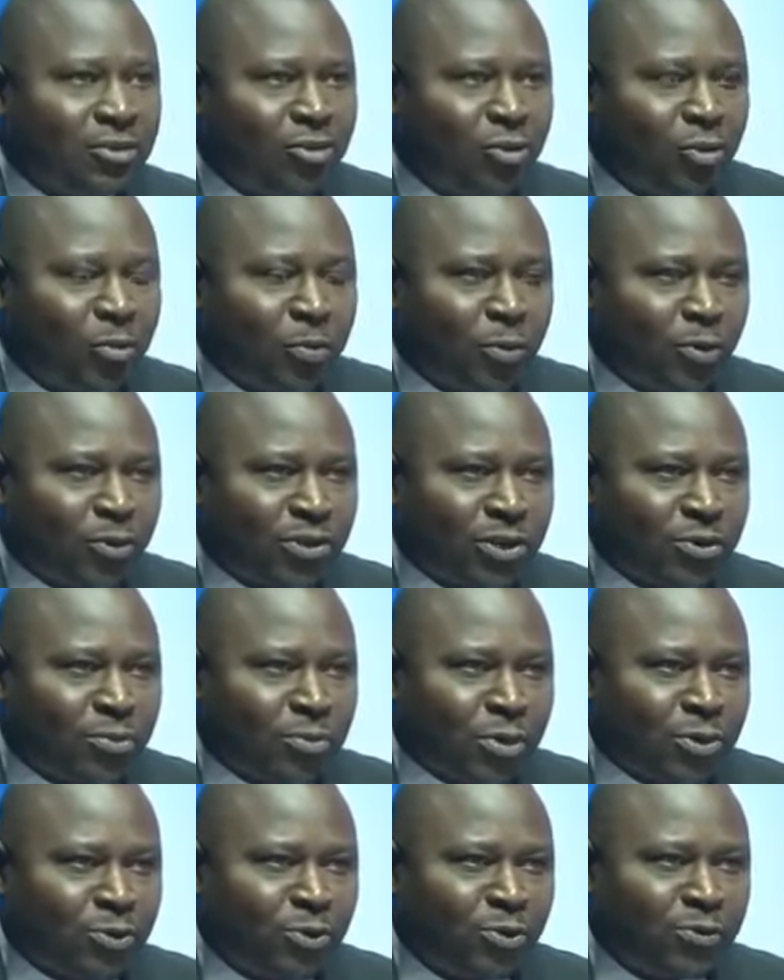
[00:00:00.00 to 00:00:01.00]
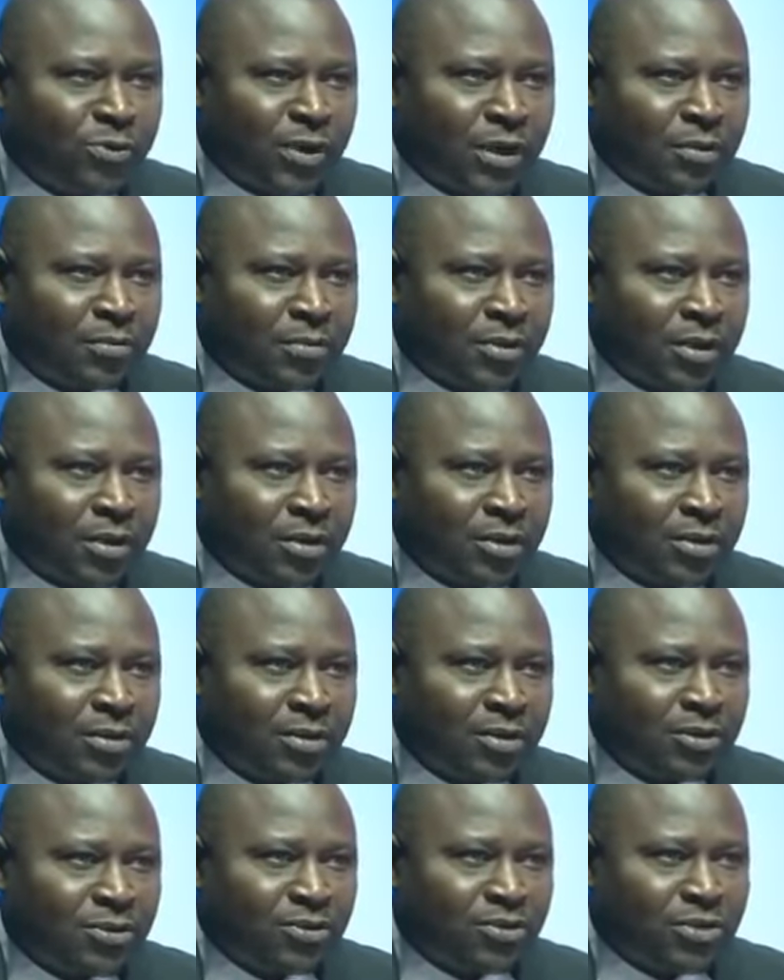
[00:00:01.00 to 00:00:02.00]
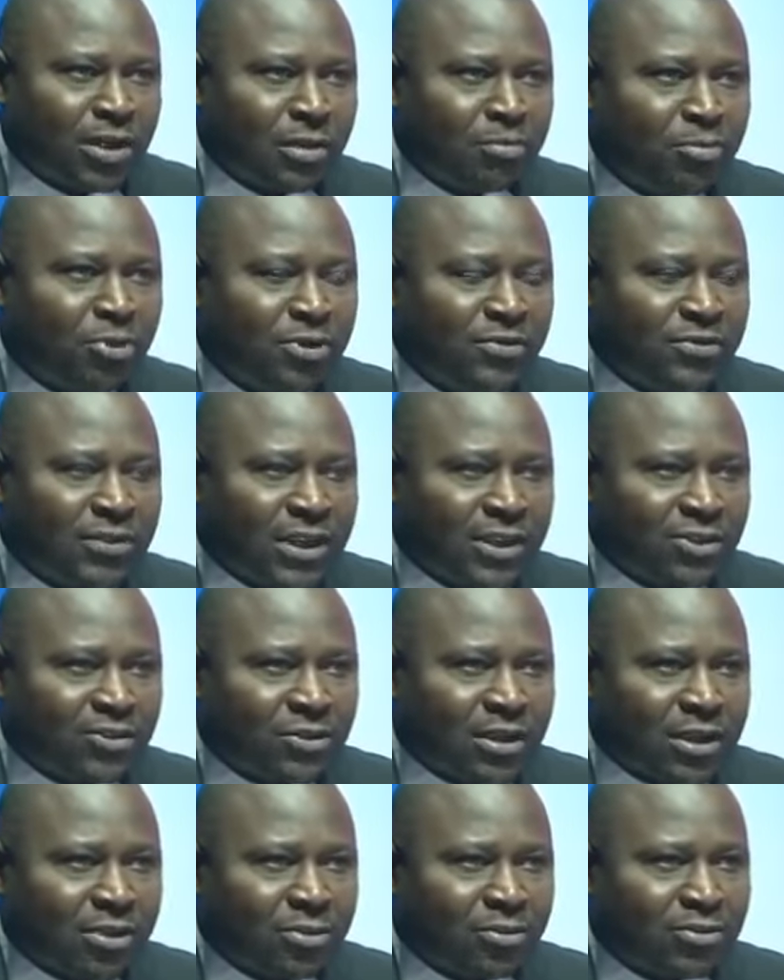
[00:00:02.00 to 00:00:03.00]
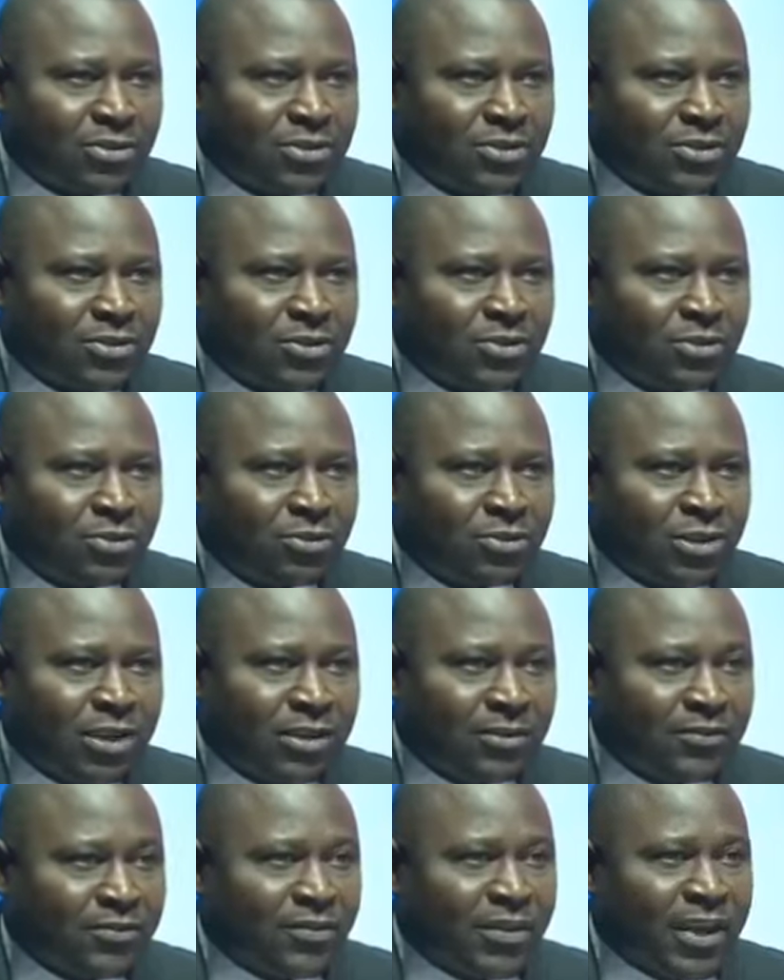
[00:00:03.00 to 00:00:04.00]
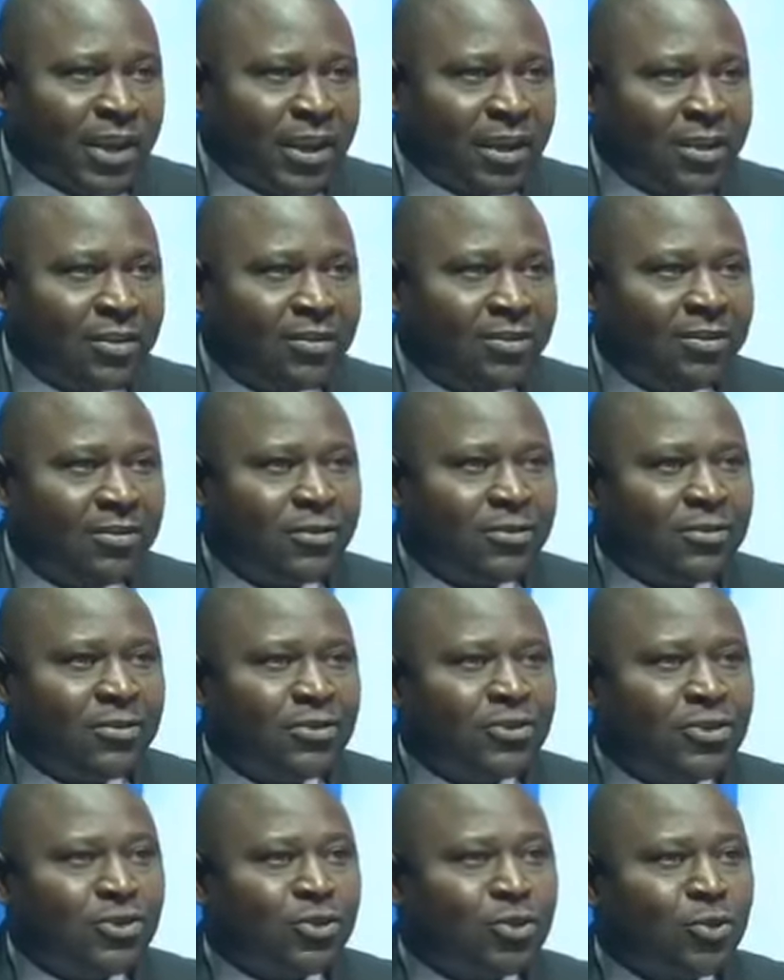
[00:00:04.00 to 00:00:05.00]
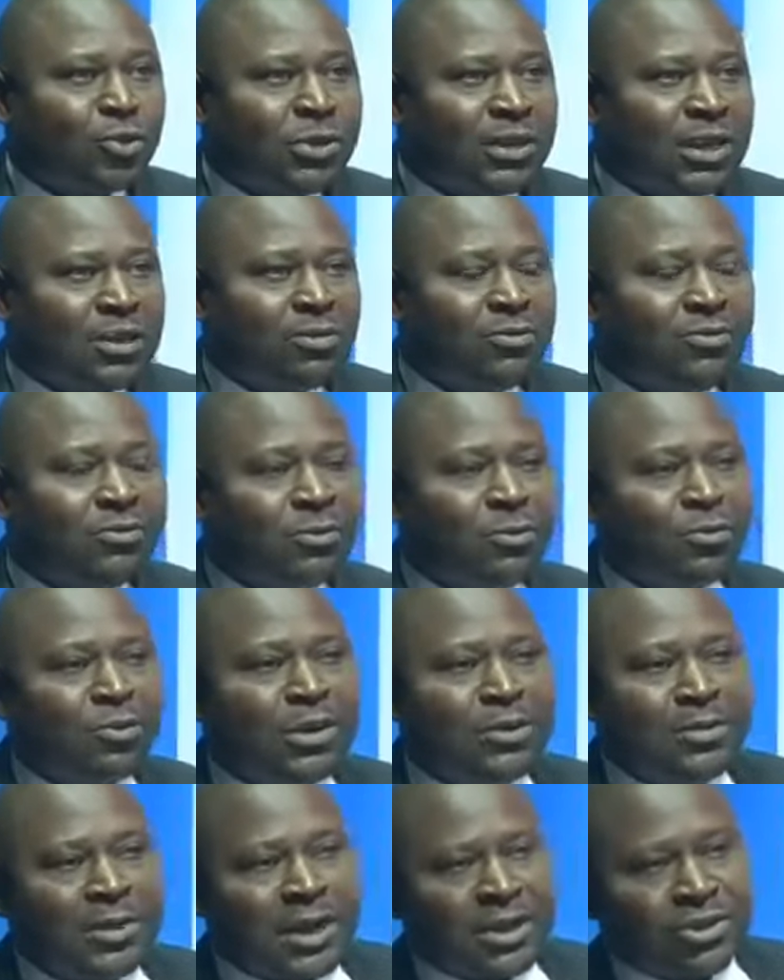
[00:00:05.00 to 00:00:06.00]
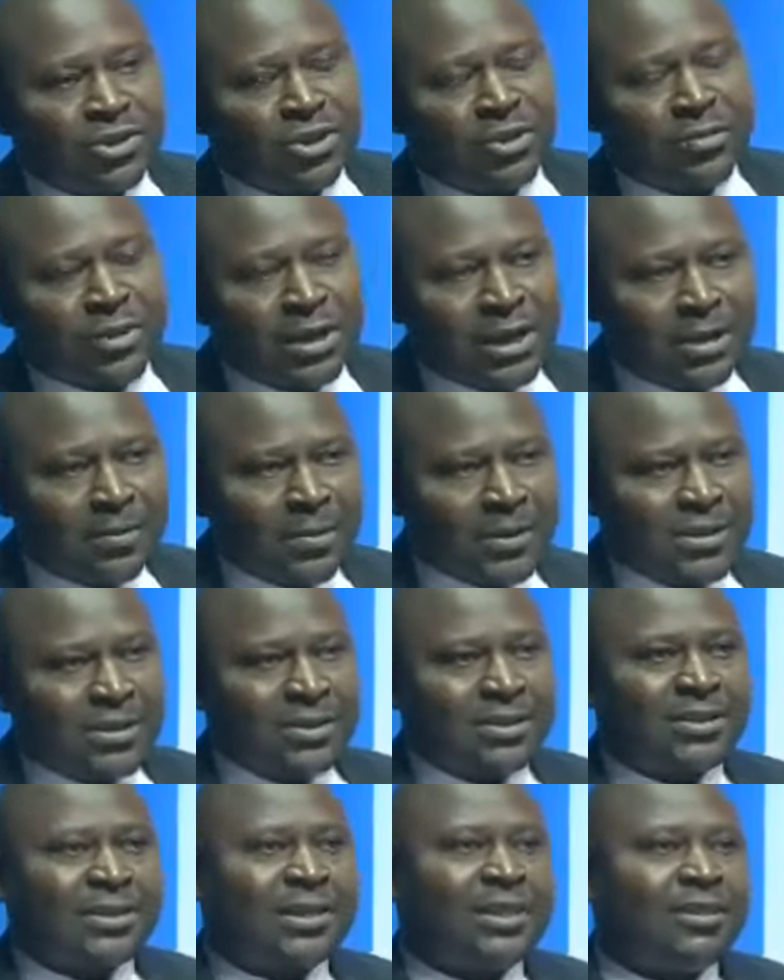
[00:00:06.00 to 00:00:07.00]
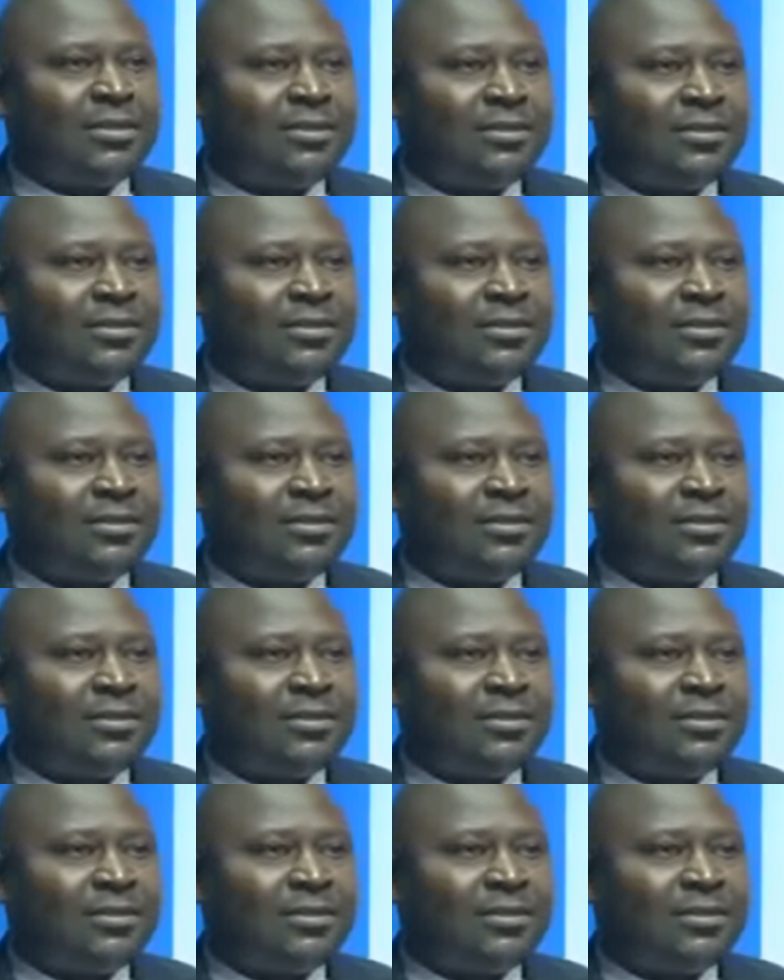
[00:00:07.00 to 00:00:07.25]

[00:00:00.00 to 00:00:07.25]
le projet de loi du gouvernement sur la modification de la Constitution et faire sauter le verrou de limitation du mandat présidentiel